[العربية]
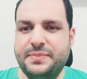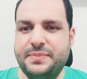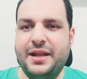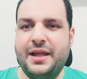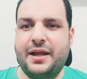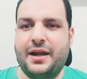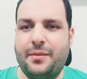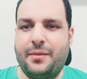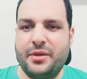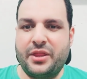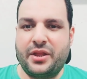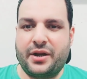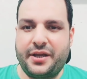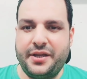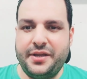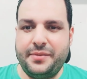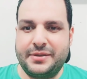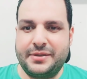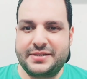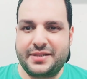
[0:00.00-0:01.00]
بسم الله الرحمن
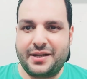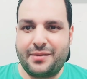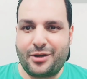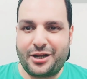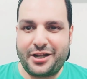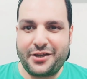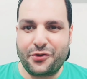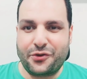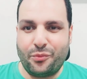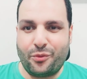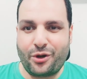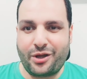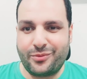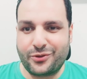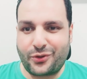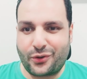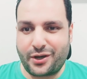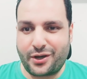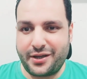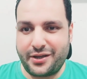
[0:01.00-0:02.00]
الرحيم السلام عليكم ورحمه
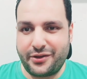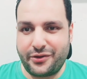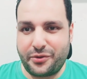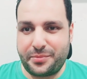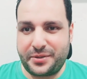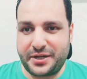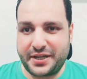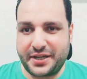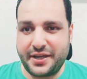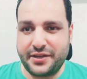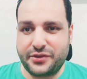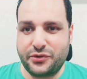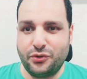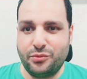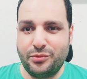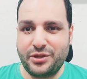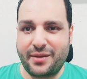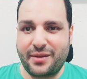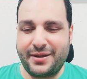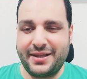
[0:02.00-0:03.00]
الله وبركاته
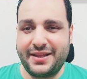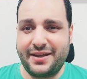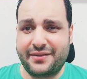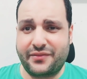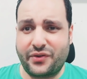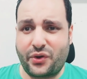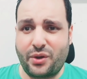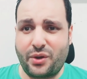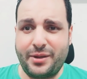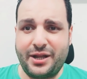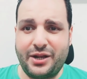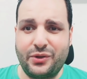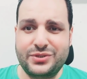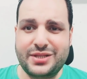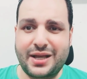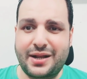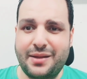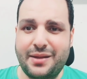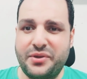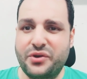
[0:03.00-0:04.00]
متابعينا الكرام اهلا
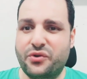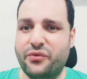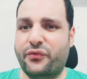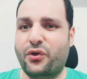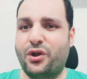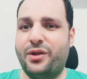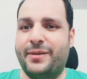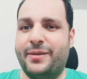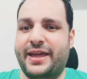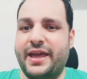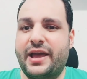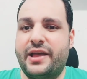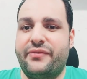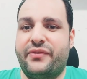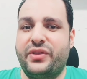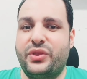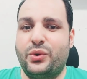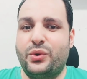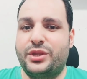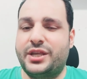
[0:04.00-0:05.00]
وسهلا بيكم في كل مكان
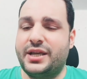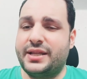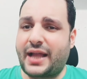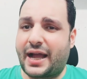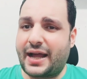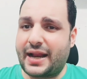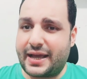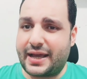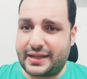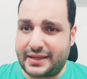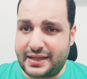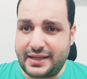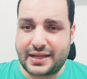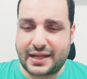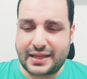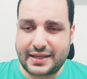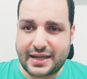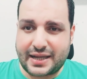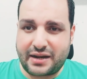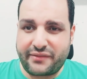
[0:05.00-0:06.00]
فيديو جديد حلقه جديده
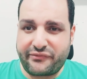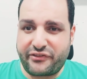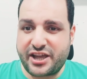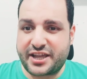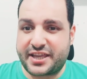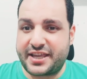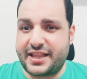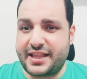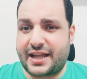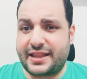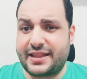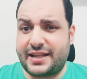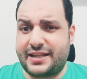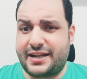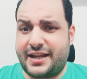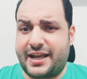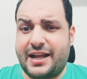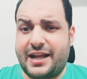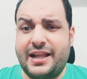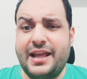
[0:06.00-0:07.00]
هنتكلم فيها اكيد عن النادي
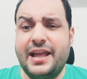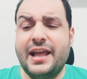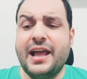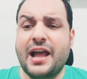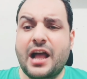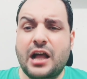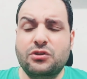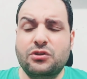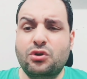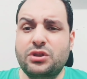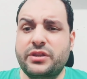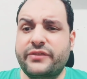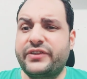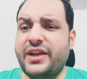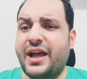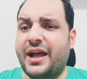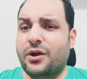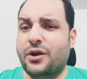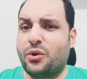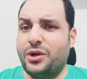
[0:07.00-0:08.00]
الاهلي هنرد
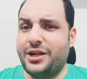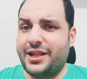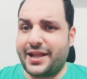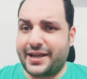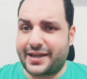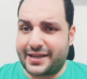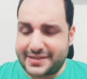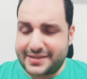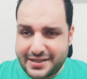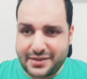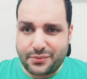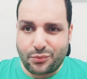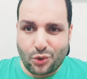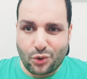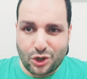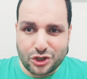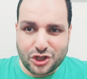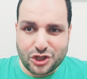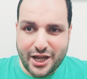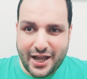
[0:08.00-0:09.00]
فيها عن كل الاكاذيب
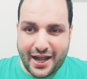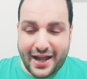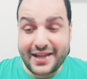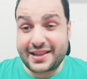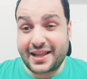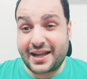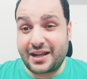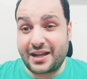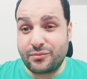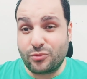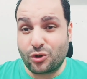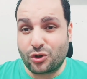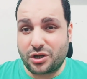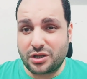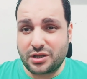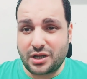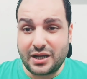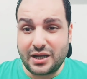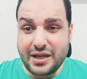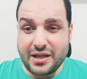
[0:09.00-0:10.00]
والشائعات
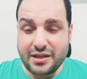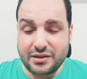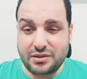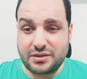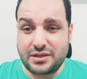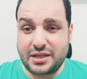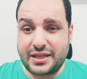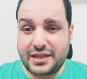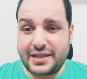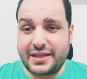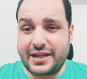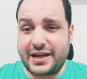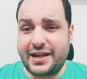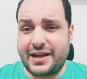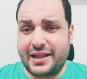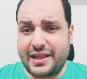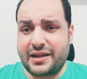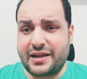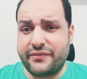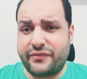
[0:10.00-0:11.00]
المغرضه ضد النادي
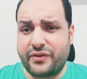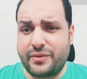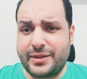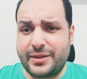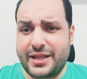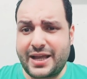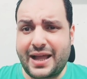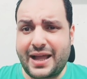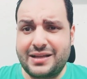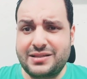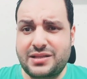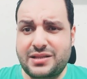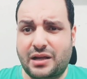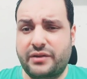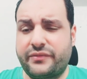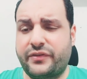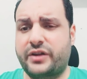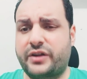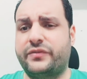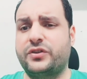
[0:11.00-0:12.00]
الاهلي لكن في البدايه عايز
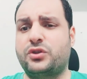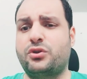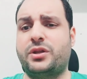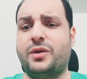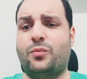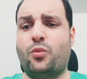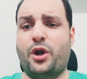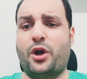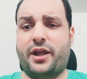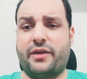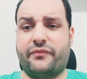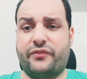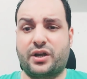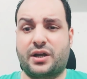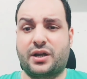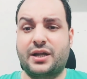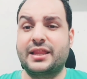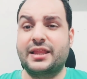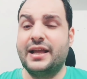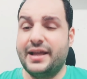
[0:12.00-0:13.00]
اعرفك الفيديو ده موجه
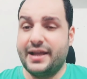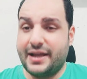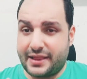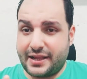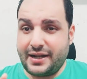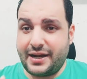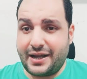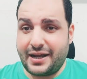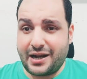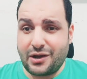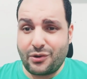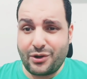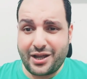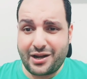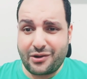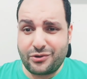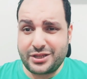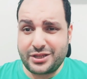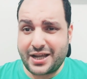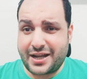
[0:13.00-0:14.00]
فقط للاهلاويه
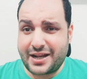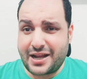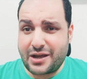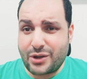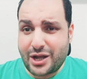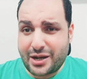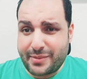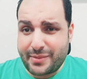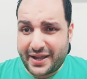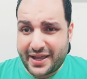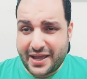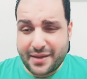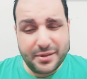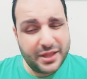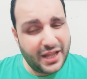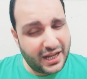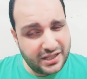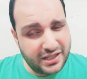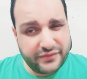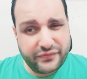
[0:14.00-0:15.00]
لو انت اهلاوي قلبك
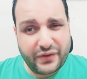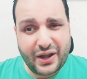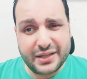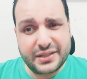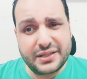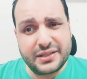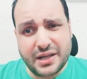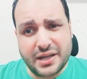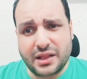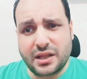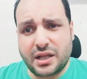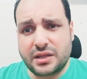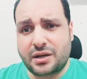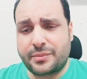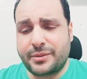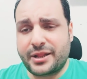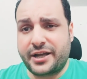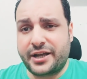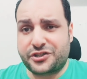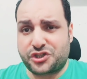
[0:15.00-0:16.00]
جامد حديد في حديد يلا
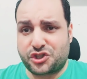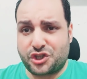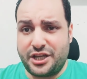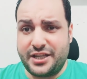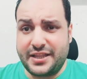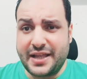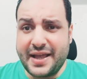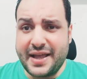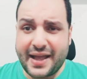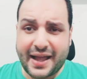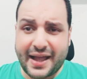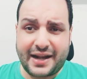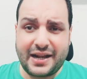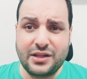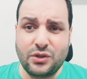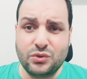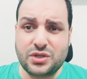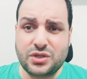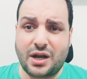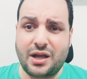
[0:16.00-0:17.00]
اضرب لك شديد خلينا
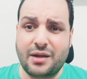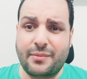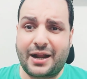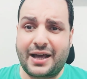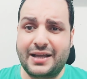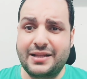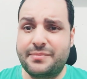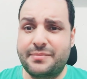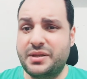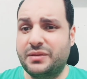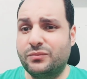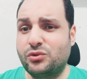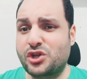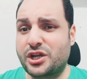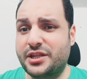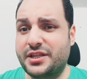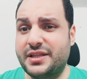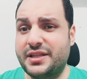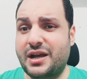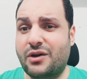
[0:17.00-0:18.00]
نوصل لاكبر عدد من
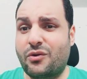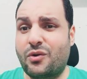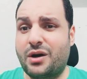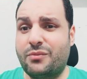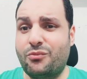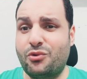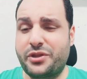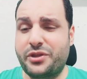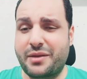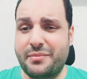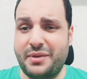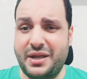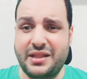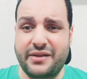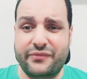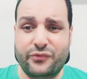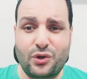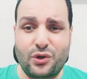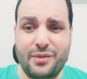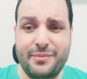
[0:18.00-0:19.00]
مشاهدينا ومتابعينا
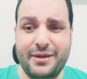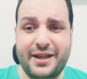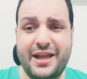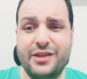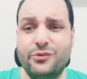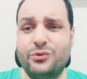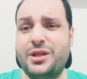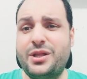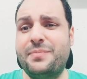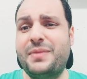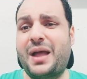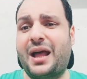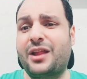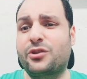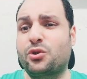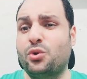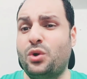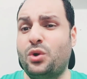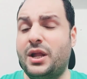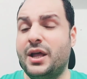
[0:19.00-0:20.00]
في كل مكان ونبدا على
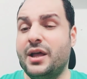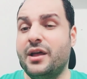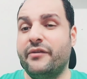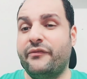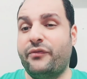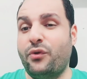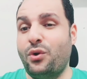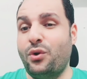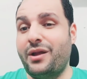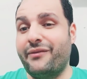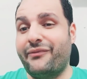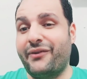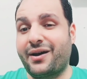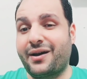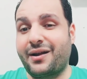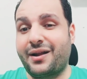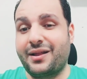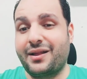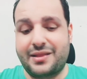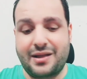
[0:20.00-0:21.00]
طول في اولى
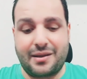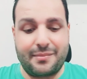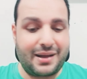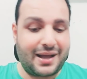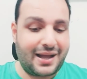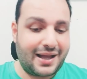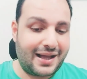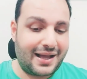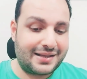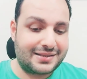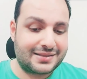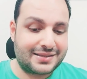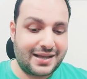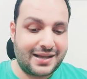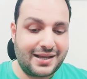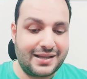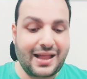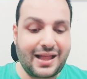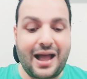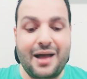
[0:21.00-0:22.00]
فقراتنا مع
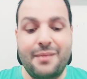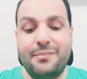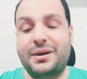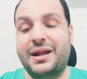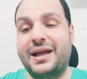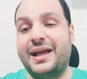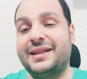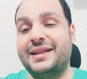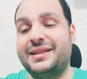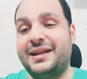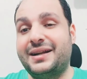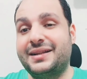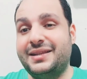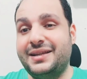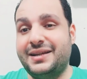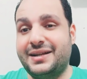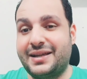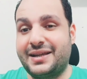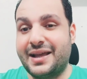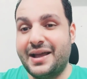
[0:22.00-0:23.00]
السيد عمرو
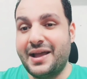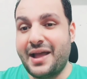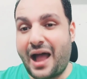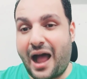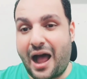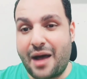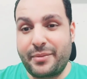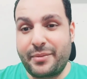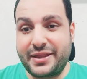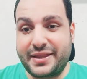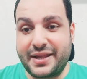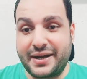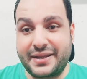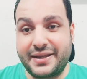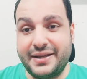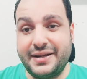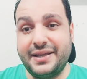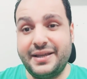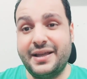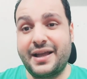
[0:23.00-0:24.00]
الدرديري عمرو
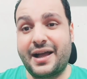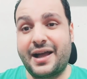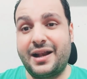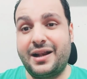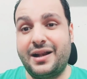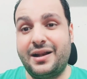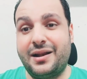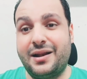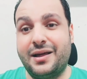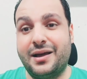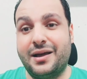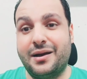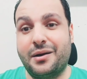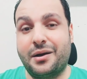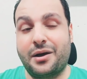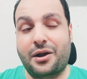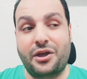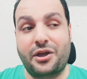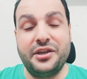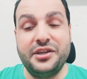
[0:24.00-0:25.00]
الدرديري
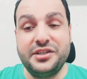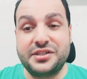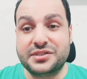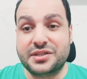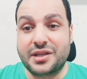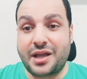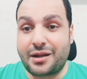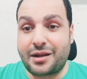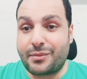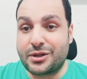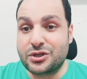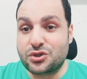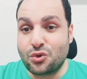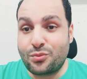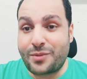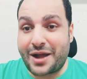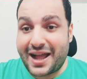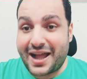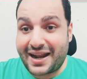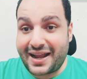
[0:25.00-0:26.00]
الرئيس
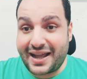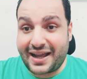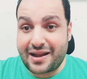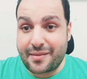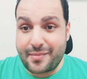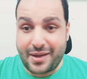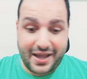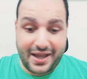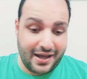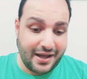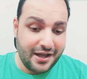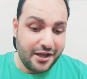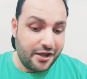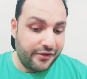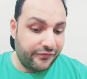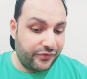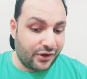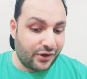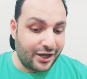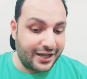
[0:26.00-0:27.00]
المنظومه الاعلاميه
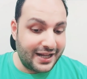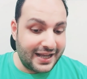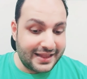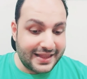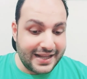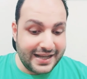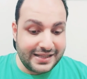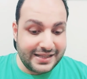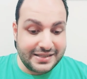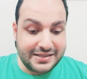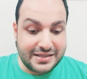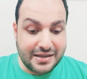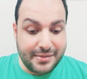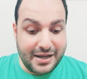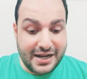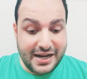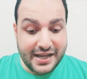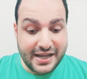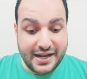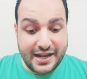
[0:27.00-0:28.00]
في قناه نادي
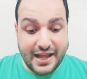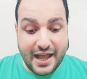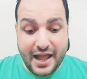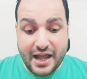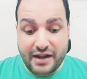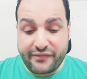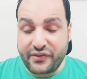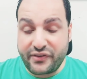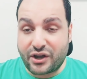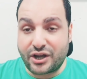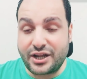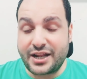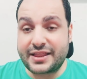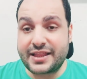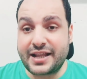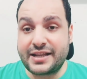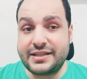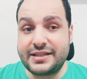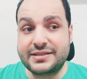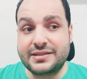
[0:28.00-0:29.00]
الزمالك إيه اللي قال في قناه
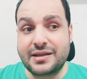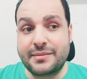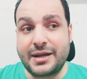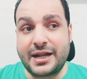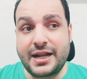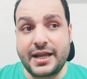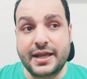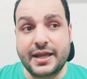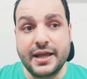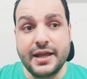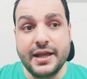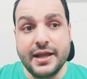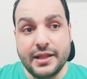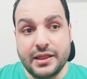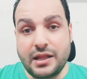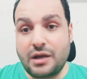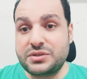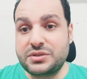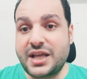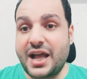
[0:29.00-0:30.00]
نادي الزمالك
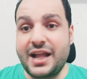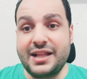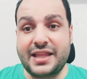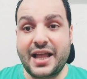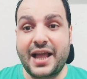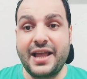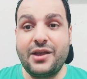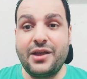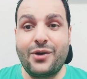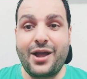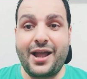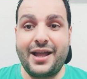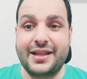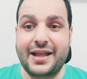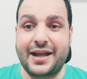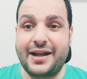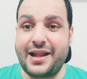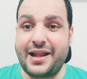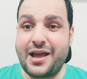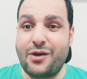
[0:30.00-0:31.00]
لو سأل سالت اي واحد
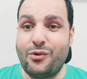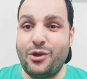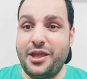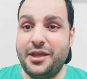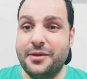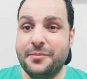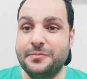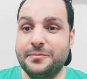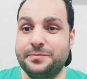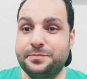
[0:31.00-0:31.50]
اهلاوي